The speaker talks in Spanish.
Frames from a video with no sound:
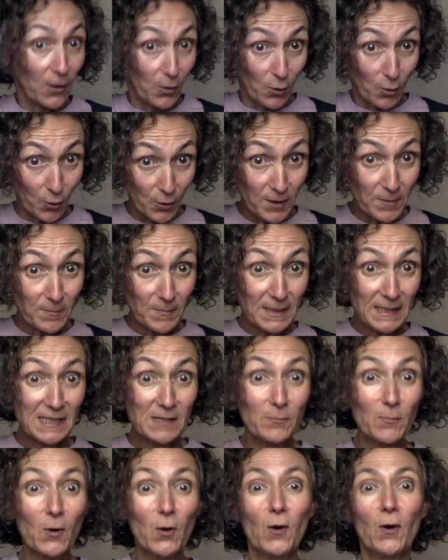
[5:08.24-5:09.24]
Hoy
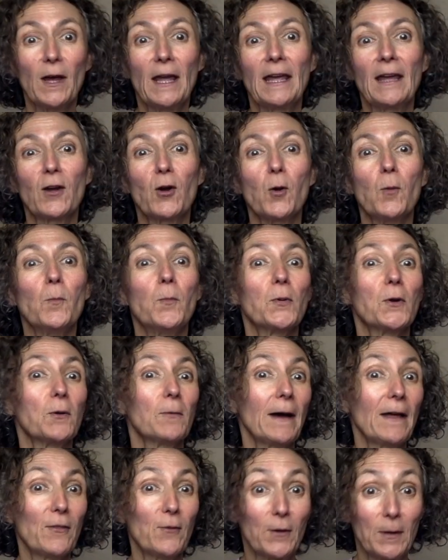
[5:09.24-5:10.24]
mismo he
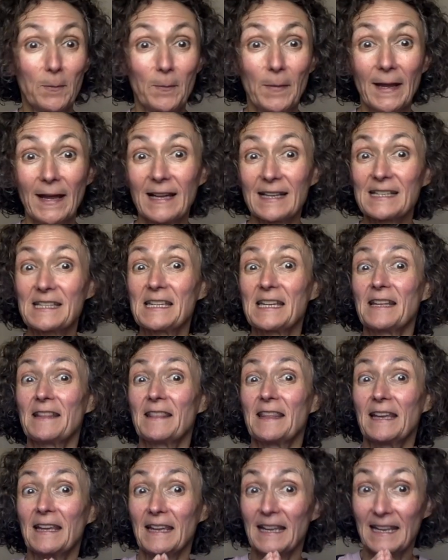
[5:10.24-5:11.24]
comprobado el pH
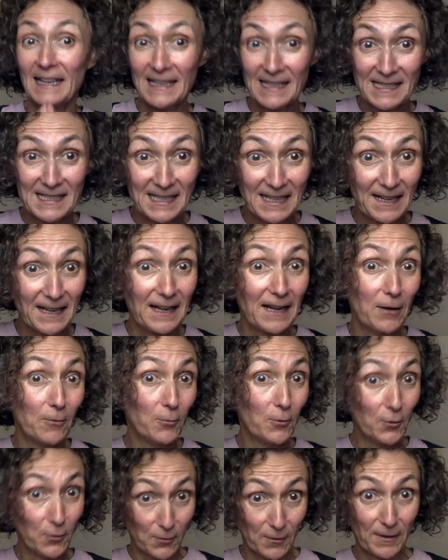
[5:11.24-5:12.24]
de ese
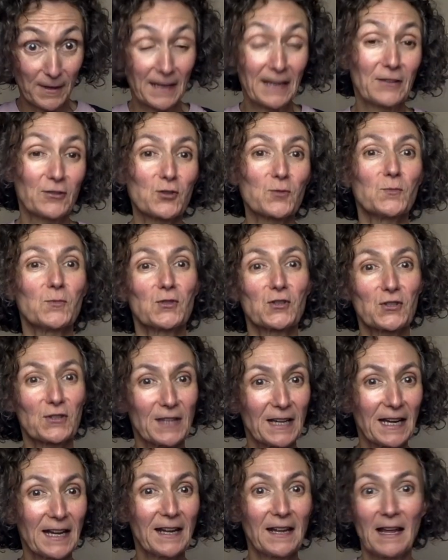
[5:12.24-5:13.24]
jabón que os
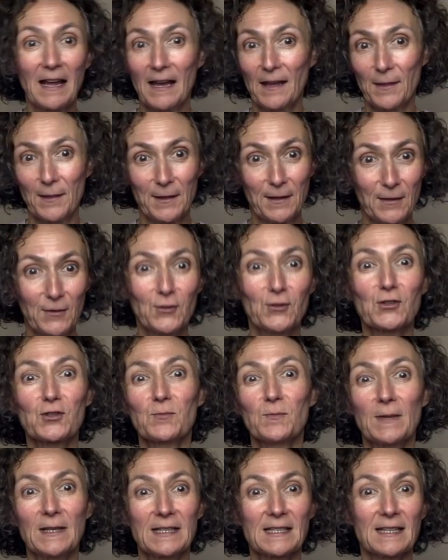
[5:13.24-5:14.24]
mostré hace dos
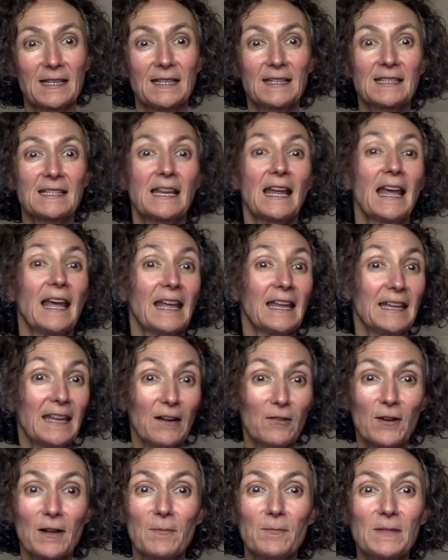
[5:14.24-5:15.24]
meses y
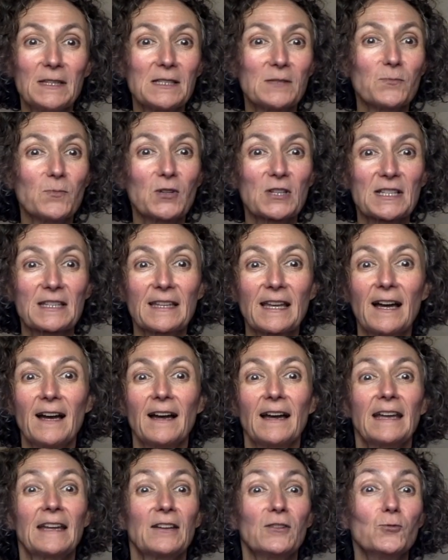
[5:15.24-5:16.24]
ahora mismo
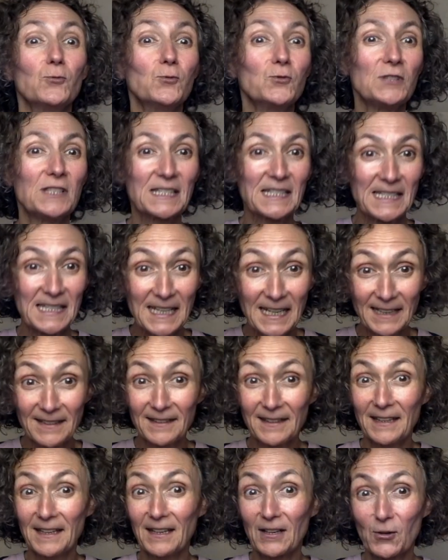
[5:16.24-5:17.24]
está en un
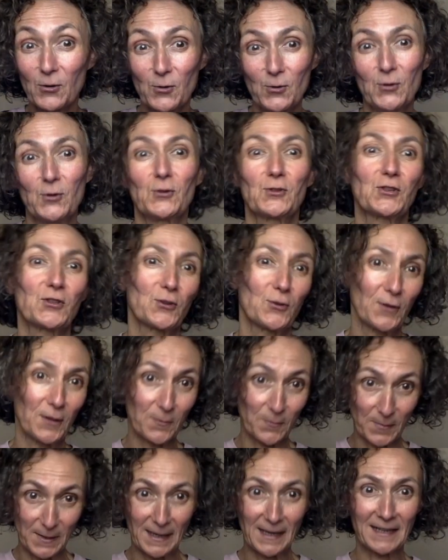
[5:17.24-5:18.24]
7,8 de
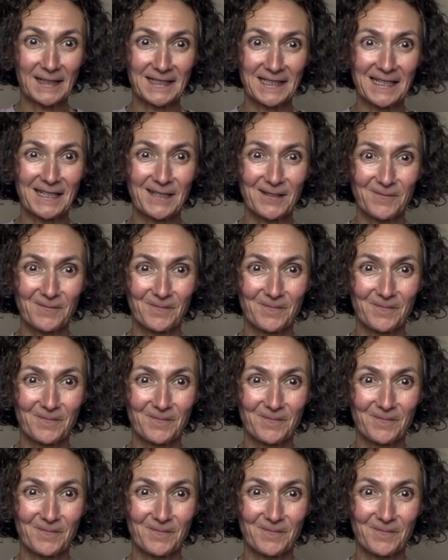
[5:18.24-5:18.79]
pH.